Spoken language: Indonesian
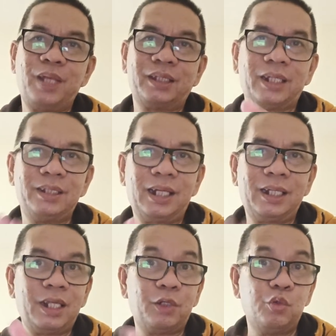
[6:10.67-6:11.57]
Biasanya
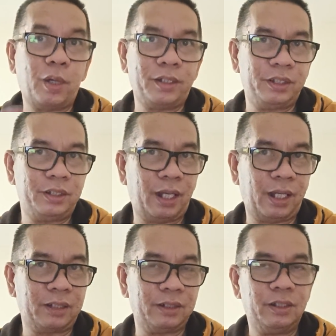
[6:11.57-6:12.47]
kan hanya dua di sini
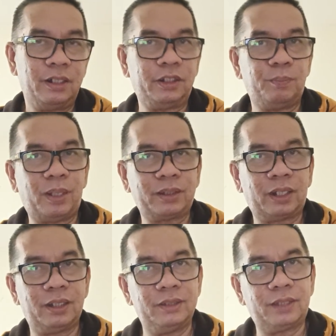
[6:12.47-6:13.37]
yang akan ditempatkan.